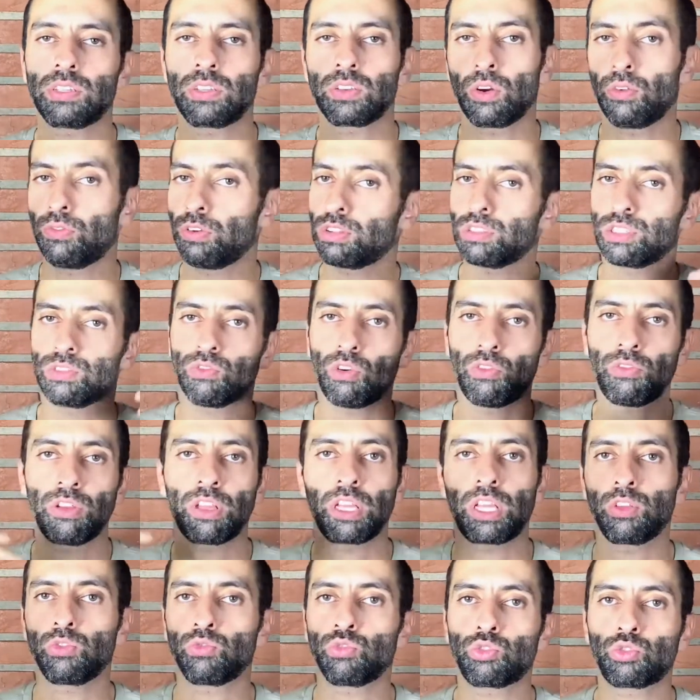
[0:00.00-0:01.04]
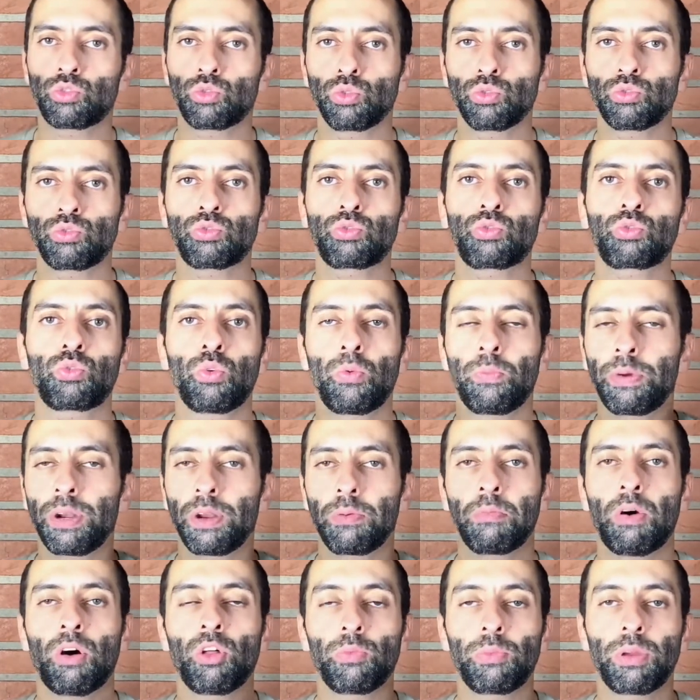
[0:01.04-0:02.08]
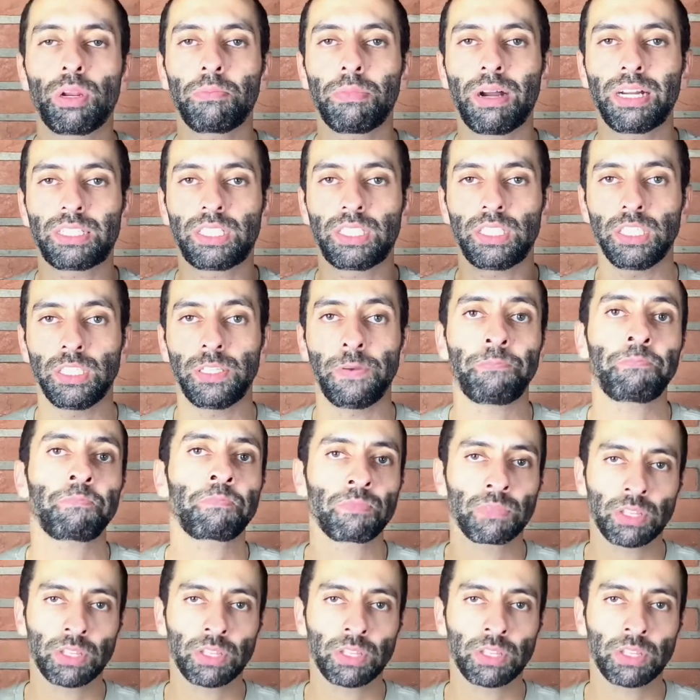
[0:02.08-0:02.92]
eu venho desenvolvendo aqui nos estudos com o Brimbal da Embatida.